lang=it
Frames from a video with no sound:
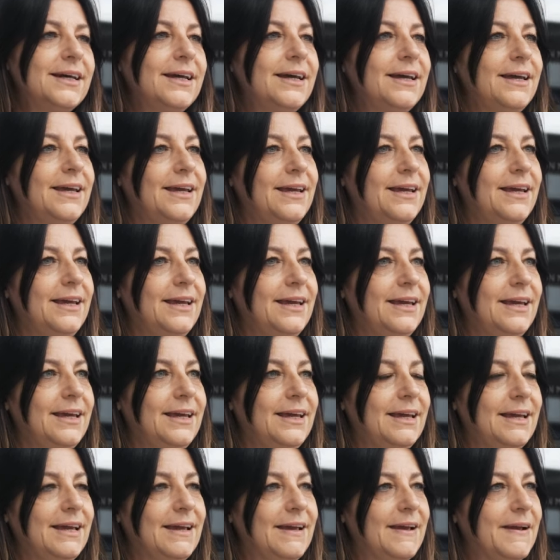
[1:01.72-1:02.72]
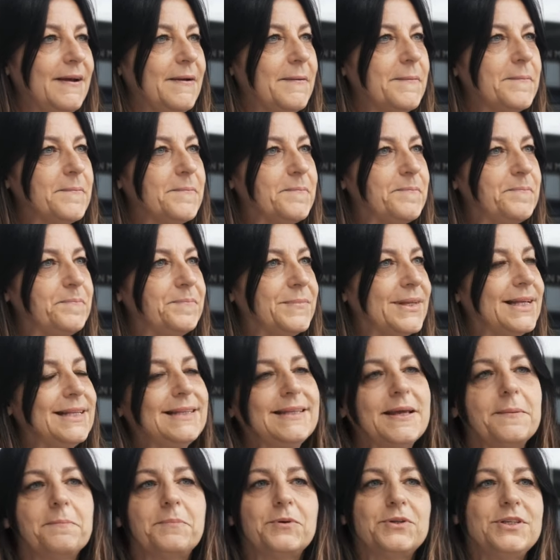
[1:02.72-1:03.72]
e um,
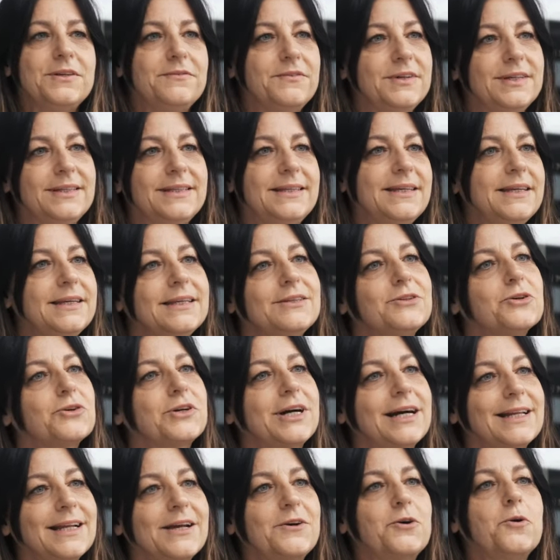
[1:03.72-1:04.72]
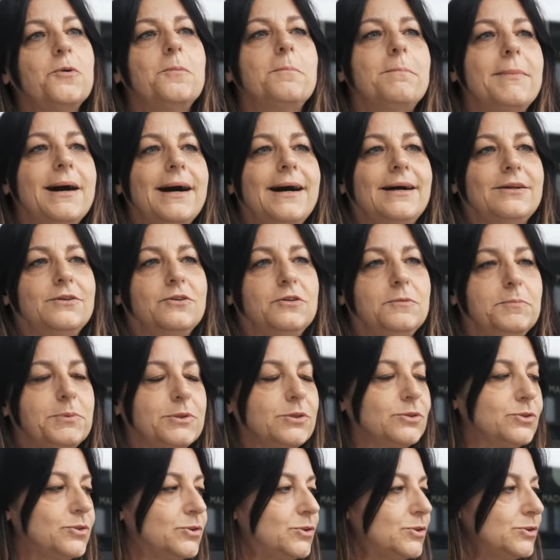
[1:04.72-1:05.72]
il tempo di, di, toccare con mano il
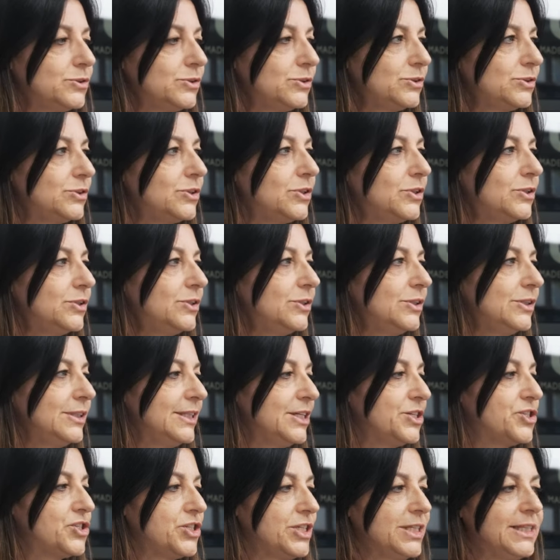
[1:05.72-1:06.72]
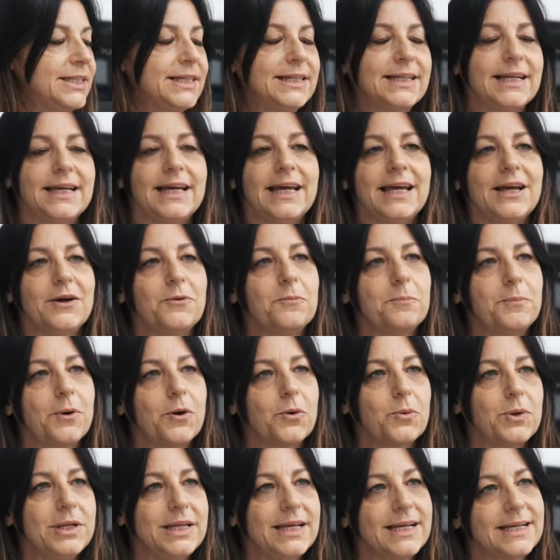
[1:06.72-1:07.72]
prodotto, decidere un
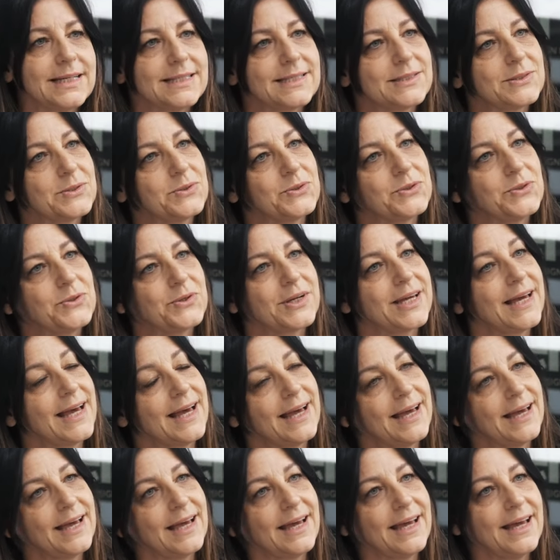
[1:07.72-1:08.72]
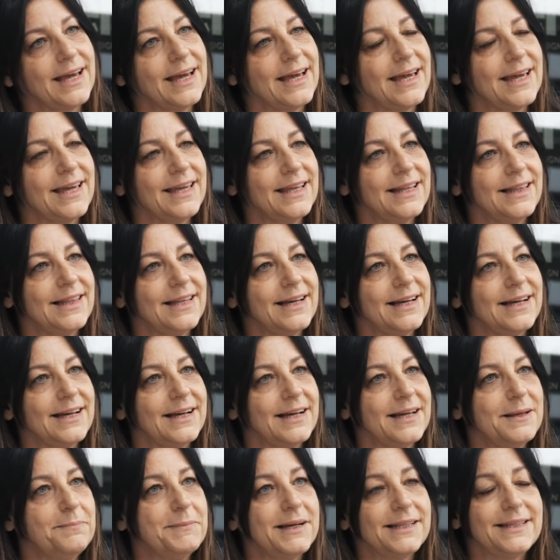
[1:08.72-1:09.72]
po' quelli che sono che il,
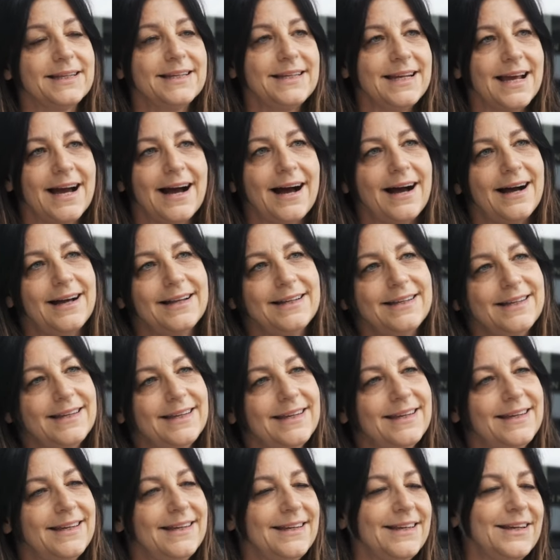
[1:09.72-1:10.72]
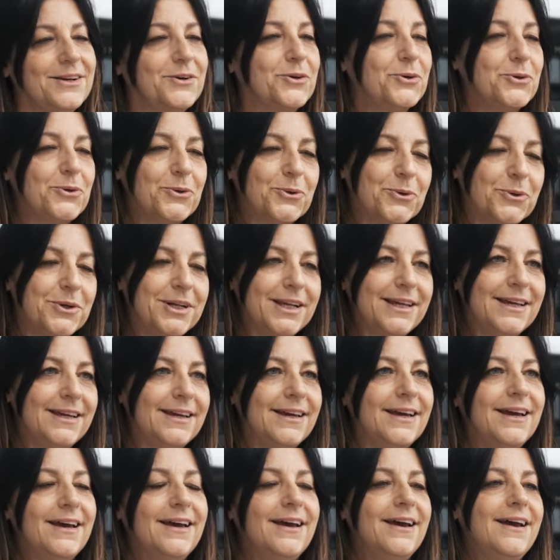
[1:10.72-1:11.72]
i materiali, i
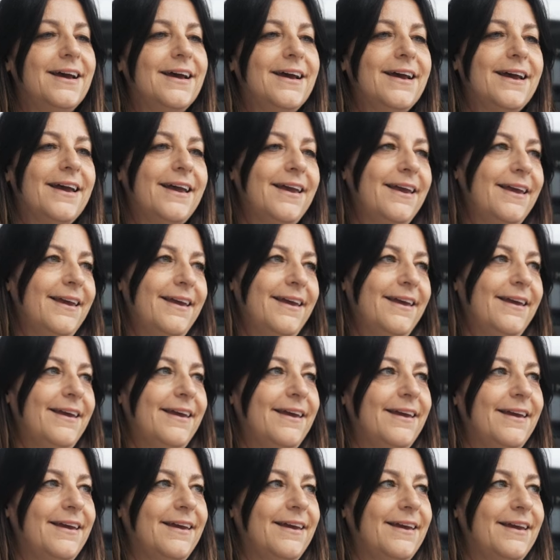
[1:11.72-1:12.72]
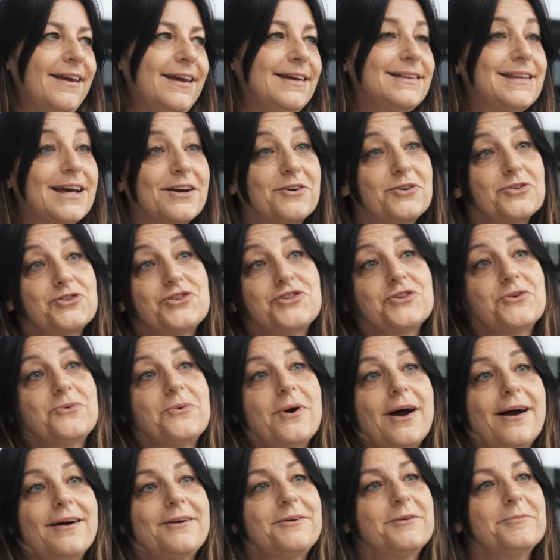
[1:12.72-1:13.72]
colori e, ed eccoci
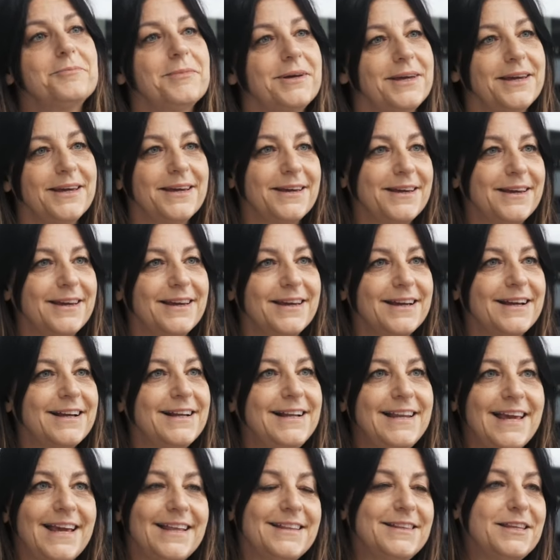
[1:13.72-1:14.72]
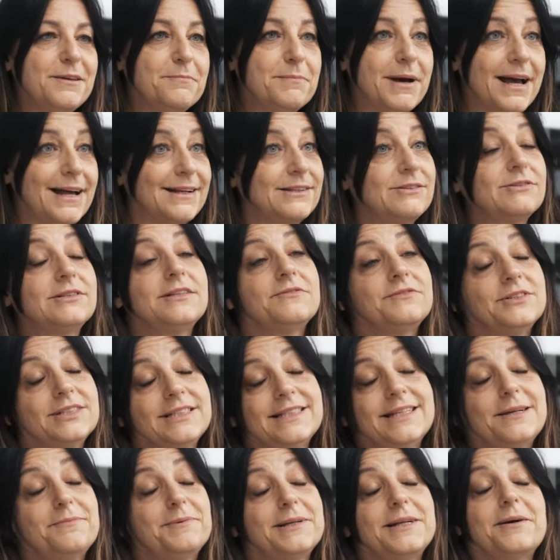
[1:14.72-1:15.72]
qua come clienti Berto, devo
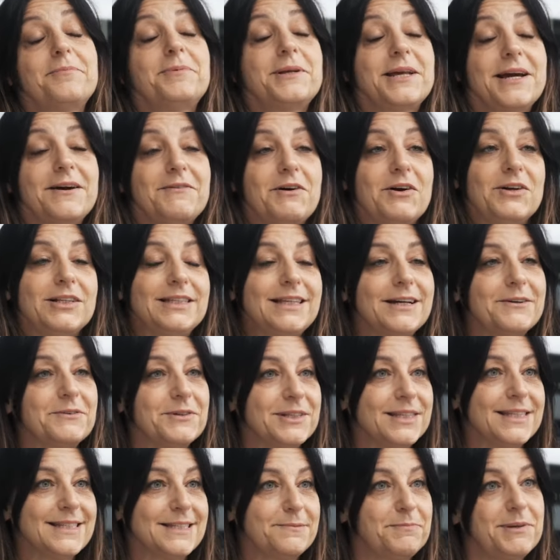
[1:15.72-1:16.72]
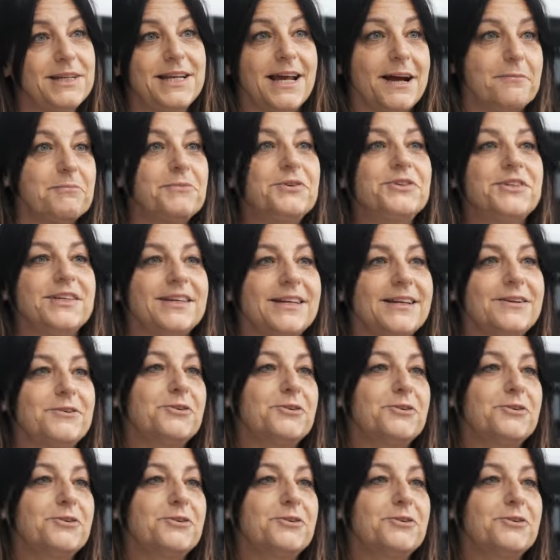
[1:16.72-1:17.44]
dire per la prima volta, quindi speriamo di